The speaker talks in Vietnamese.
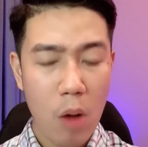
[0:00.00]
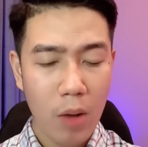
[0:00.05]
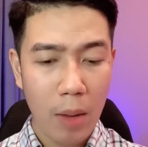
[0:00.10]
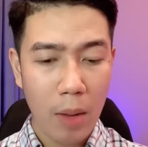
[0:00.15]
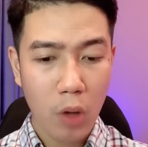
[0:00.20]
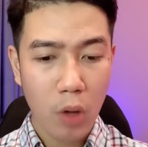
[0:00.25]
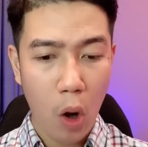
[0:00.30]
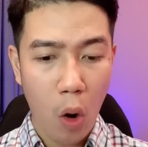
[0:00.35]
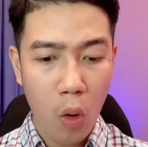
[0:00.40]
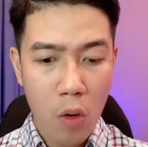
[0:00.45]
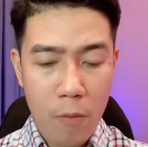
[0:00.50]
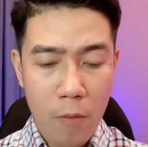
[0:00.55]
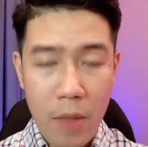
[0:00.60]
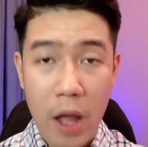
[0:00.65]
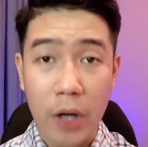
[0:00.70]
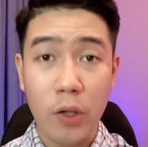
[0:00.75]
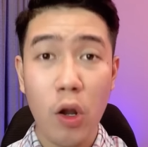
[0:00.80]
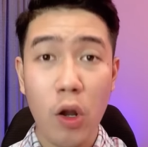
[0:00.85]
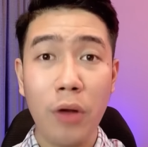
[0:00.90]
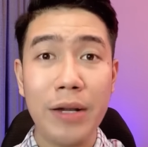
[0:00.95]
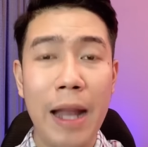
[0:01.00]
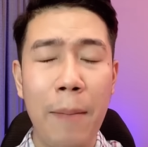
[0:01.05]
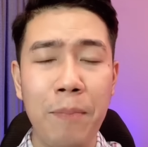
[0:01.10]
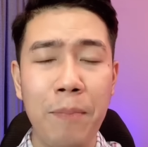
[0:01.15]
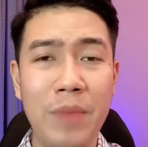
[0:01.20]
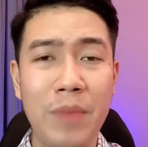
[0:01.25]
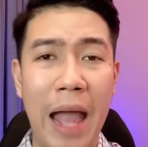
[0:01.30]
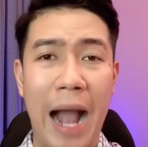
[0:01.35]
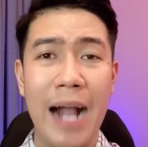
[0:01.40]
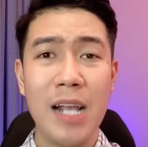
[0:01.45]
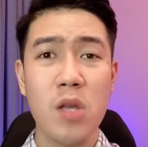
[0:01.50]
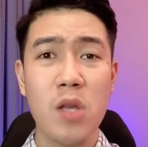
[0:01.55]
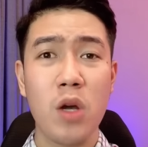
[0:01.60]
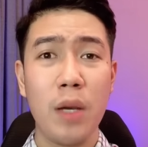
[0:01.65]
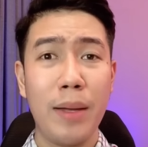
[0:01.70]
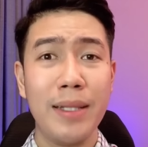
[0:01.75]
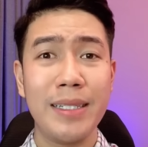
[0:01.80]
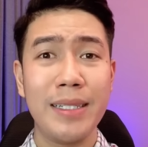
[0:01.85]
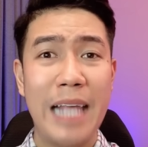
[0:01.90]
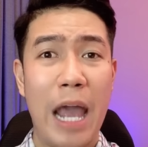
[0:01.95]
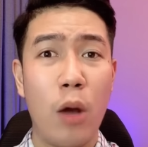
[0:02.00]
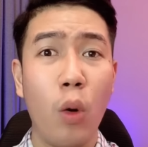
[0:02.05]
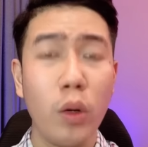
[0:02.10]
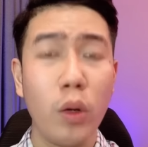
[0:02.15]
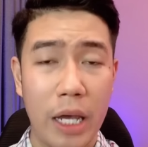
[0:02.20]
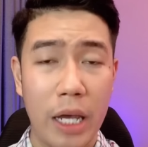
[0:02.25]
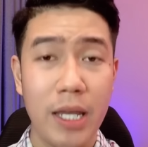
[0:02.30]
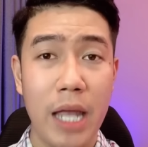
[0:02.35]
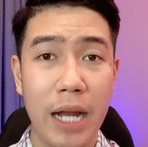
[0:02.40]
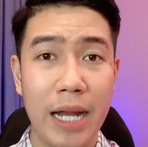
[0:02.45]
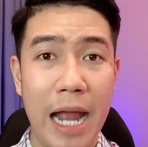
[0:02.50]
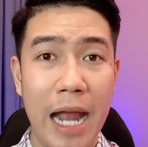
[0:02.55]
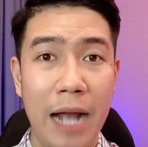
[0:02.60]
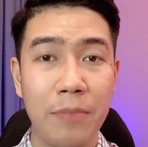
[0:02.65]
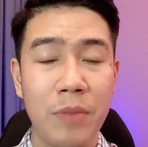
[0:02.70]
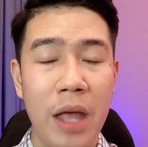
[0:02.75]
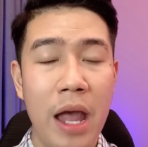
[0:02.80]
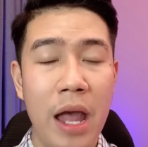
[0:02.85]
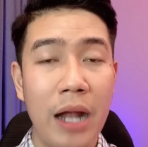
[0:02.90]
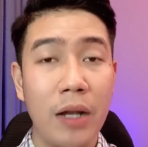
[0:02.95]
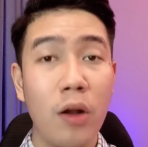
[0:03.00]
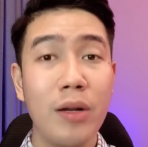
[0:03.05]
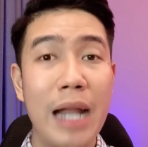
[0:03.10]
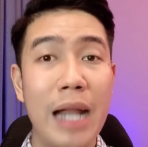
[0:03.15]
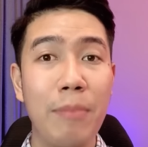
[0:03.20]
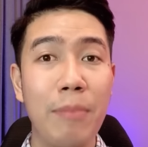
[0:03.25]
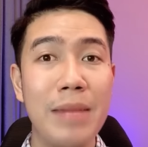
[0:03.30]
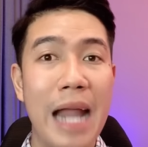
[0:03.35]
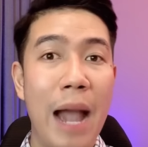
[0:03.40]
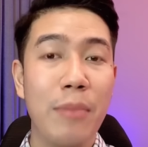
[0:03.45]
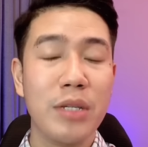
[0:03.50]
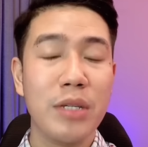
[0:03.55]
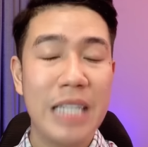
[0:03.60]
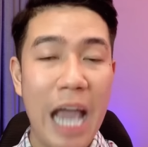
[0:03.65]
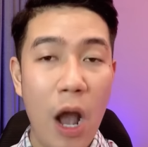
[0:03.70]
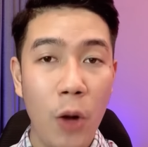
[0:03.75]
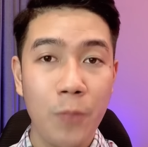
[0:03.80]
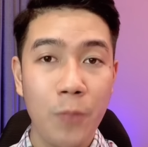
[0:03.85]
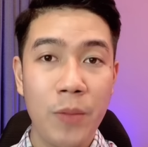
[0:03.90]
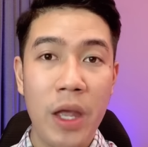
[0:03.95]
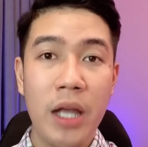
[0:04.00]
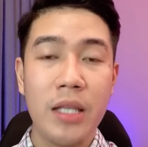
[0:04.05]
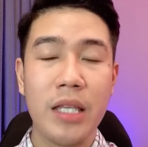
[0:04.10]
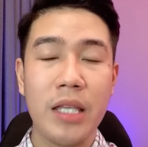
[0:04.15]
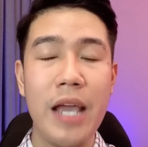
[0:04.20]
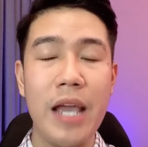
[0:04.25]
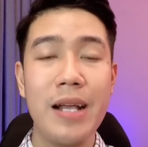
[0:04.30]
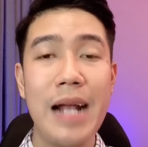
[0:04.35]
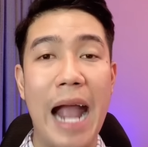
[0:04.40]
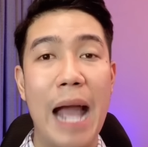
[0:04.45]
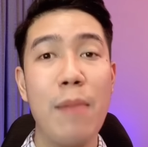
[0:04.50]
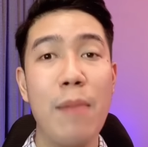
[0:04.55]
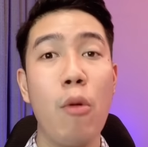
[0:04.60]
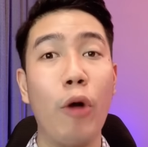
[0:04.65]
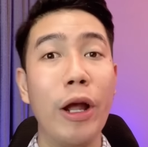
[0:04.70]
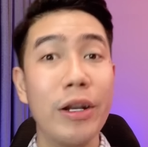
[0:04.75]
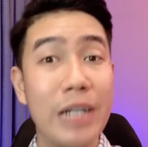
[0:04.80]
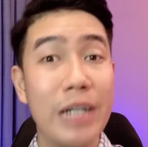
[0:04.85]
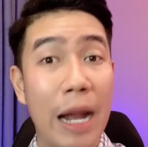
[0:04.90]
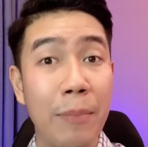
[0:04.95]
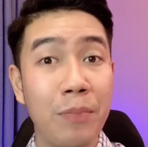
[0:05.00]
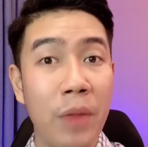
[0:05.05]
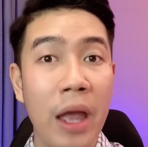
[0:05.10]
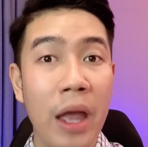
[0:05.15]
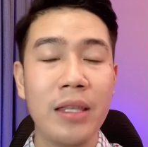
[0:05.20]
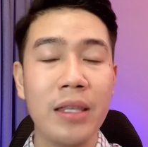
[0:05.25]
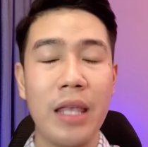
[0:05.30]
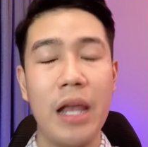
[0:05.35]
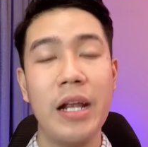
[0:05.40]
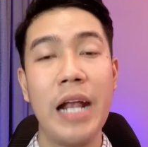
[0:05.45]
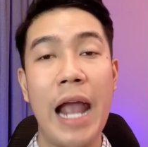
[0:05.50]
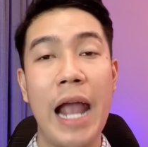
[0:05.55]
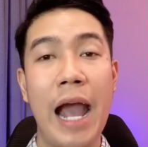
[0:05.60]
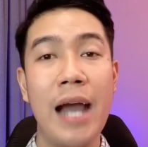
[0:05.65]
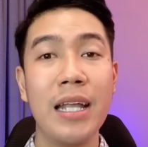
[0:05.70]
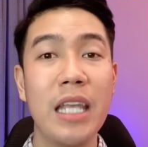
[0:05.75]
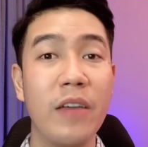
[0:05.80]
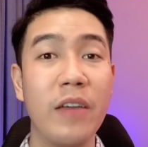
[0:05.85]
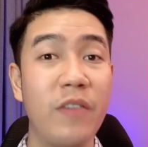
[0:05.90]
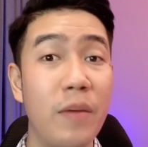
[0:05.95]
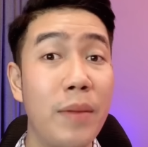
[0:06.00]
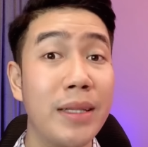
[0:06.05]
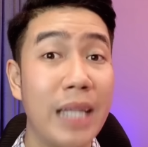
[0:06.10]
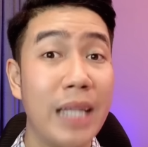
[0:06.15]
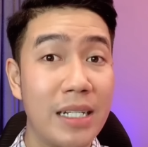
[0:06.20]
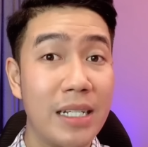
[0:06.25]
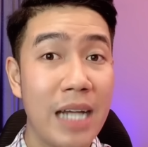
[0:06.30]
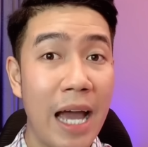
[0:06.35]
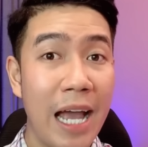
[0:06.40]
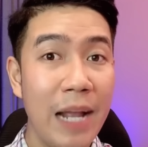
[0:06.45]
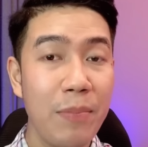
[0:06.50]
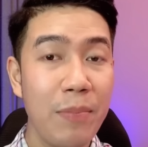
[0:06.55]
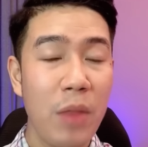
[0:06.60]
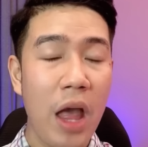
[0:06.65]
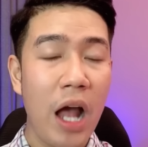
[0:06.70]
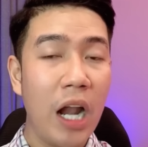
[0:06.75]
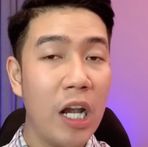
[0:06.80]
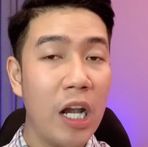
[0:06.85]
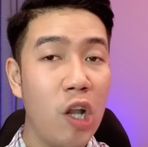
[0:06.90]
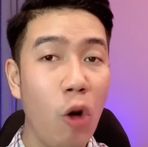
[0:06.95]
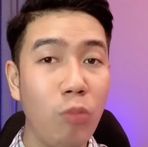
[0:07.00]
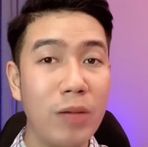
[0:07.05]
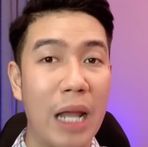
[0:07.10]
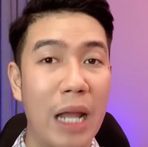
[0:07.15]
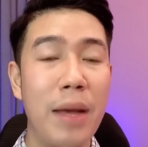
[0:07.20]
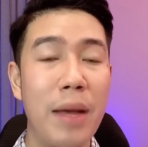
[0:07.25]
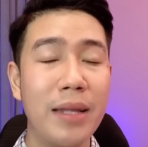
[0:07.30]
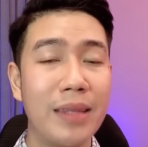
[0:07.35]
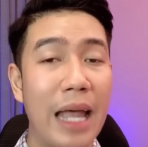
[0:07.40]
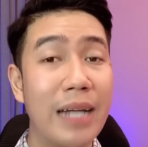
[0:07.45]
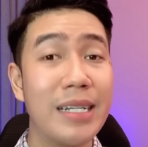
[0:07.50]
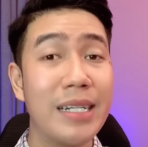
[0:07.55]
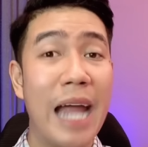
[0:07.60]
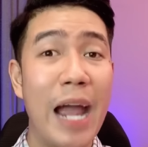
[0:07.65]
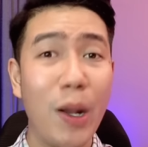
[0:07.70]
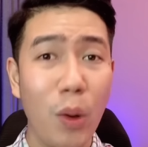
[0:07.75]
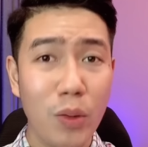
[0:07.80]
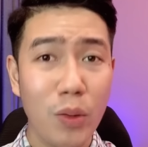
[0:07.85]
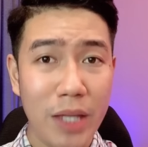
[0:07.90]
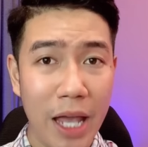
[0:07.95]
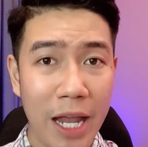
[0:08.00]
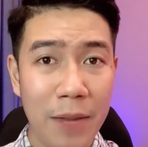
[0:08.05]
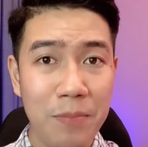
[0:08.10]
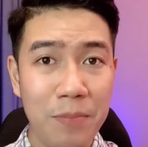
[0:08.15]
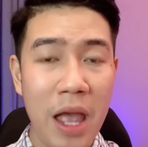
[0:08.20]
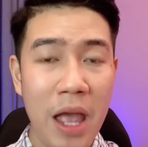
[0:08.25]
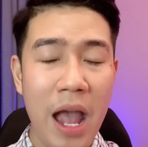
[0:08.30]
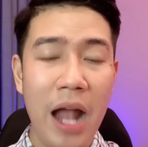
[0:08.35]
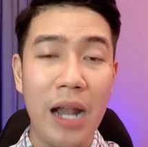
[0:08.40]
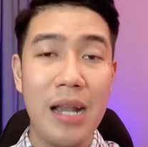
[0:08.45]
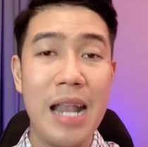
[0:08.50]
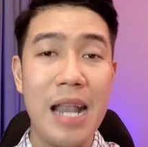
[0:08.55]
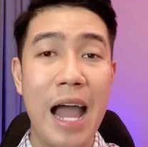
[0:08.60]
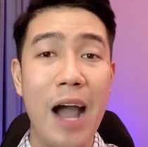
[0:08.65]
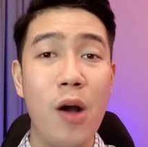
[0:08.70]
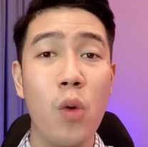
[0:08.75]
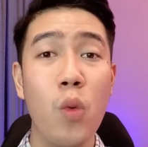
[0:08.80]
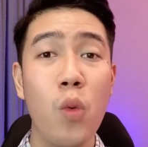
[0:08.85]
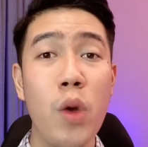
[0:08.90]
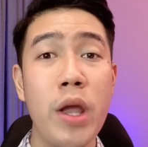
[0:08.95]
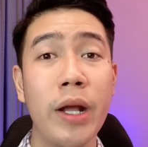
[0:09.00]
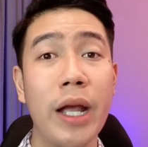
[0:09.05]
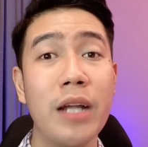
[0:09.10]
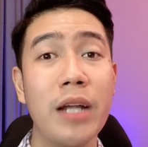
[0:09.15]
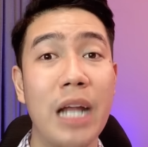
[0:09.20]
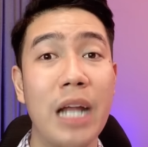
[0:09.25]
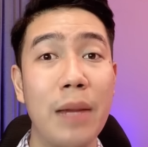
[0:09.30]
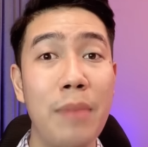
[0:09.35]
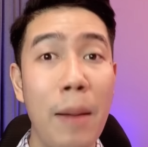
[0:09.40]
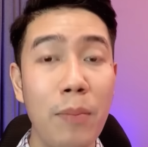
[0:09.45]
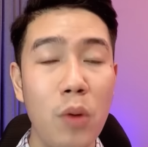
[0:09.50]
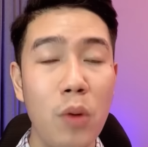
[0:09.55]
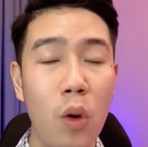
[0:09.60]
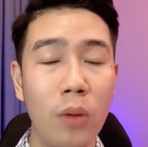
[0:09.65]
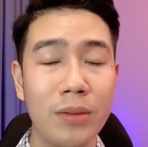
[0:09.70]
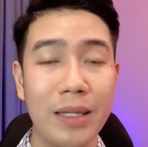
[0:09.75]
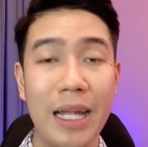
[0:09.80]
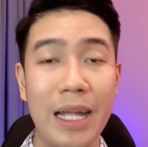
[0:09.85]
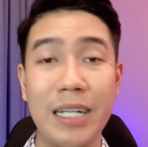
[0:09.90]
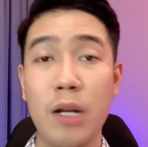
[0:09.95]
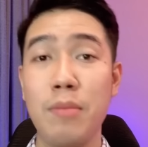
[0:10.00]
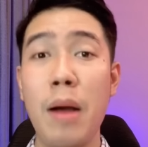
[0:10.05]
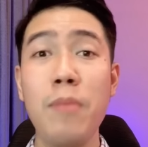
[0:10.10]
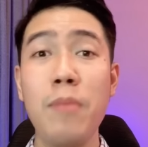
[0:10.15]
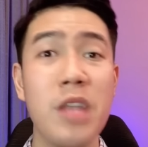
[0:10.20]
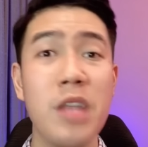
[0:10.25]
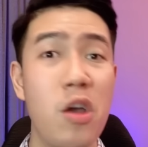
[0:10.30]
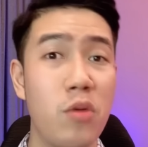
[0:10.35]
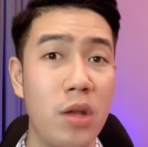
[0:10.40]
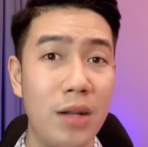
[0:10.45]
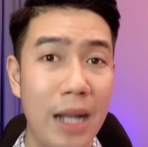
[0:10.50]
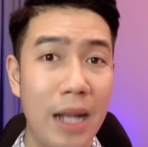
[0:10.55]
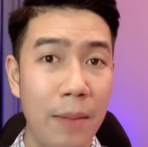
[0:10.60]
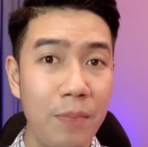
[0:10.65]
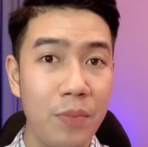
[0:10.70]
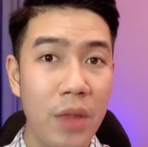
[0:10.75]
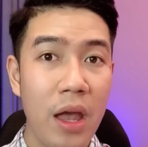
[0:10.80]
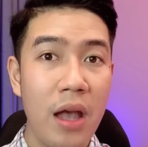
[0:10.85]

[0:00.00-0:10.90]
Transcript: cắm cổ nó đâm thẳng như cái bánh xe của chị vậy nè nó đâm làm sao chị ngã một cái rầm chị ngã về phía bên tay trái lúc này bên tay trái của chị là nguyên cái rẫy bắp luôn ta trầm bắp nhiều dữ lắm